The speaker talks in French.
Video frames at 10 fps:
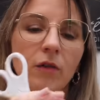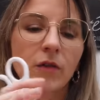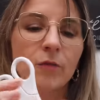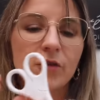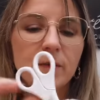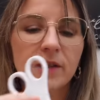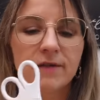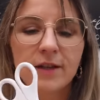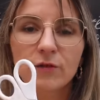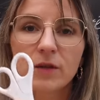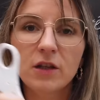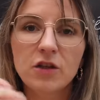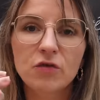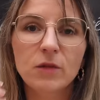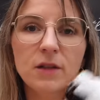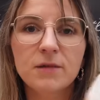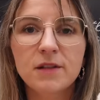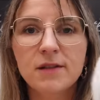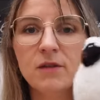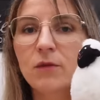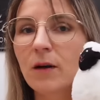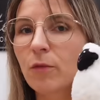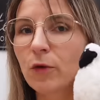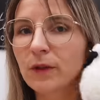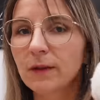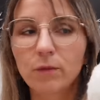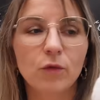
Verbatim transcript: Enfin, moi, je mets des aiguilles, je mets des petits ciseaux à broder.